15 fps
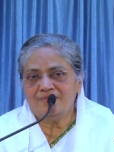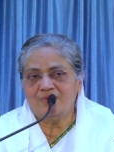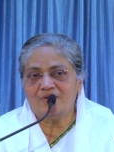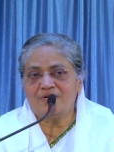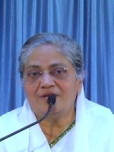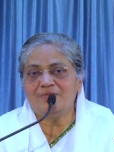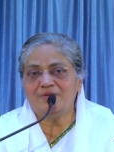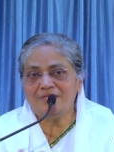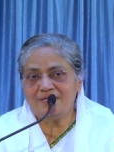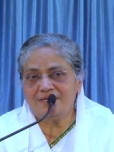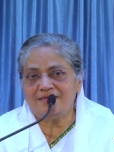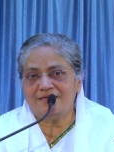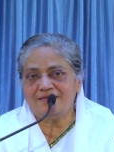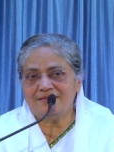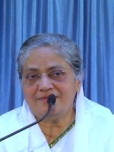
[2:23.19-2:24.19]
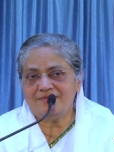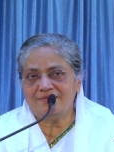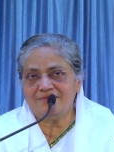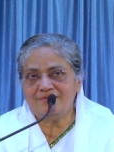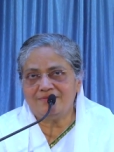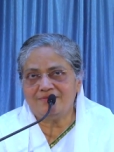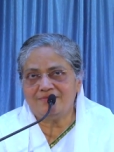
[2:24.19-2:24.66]
మొట్టమొదట
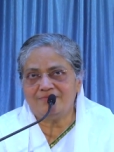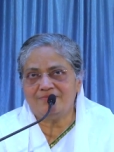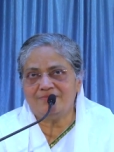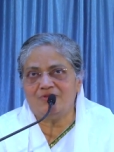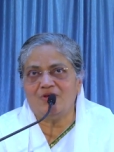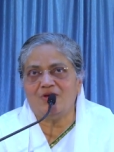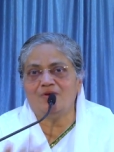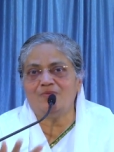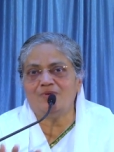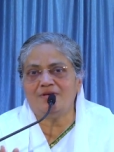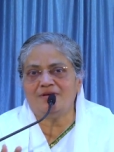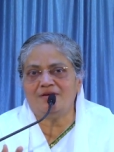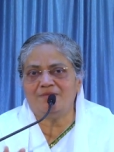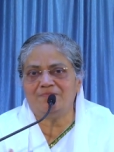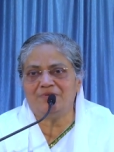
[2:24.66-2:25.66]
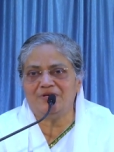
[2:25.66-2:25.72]
దేవునికి